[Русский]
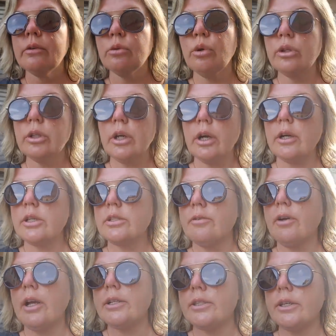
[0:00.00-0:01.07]
Но ну, это, как говорится, в
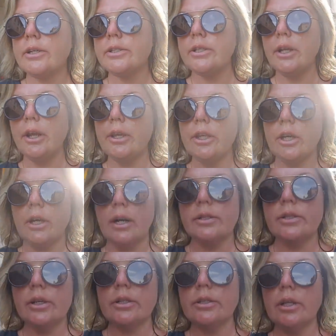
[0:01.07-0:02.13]
разных селениях
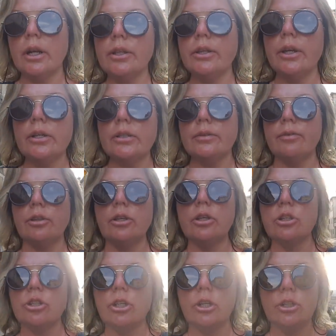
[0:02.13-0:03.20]
разных стран есть
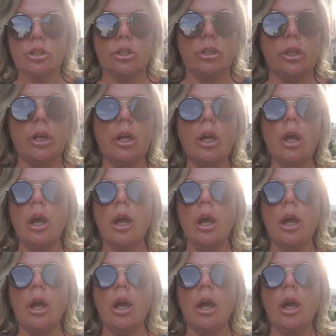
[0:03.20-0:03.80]
святые женщины.